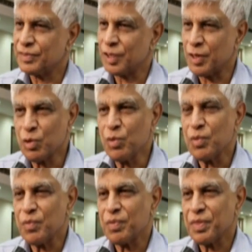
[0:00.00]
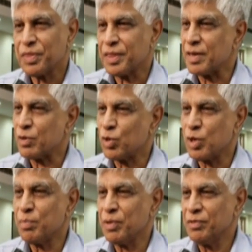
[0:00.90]
తను తన
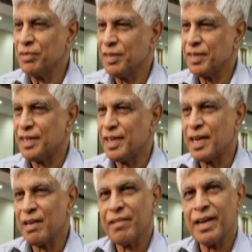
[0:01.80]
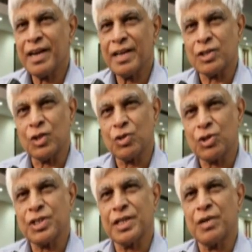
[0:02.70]
కుటుంబం ఎల్లవేళలా
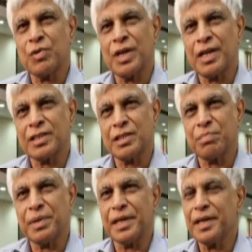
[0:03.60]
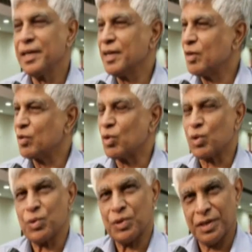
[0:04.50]
సంతోషంగా ఉండాలని చెప్పి
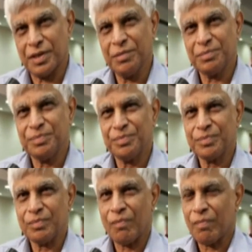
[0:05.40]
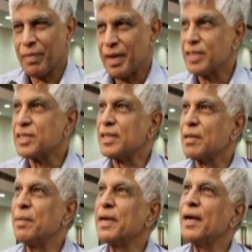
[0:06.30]
కోరుకుంటున్నాను ఈ
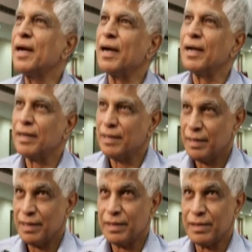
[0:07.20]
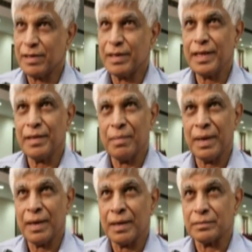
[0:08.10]
సందర్భంగా ఎందుకంటే
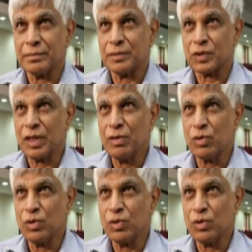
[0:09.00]
మా తను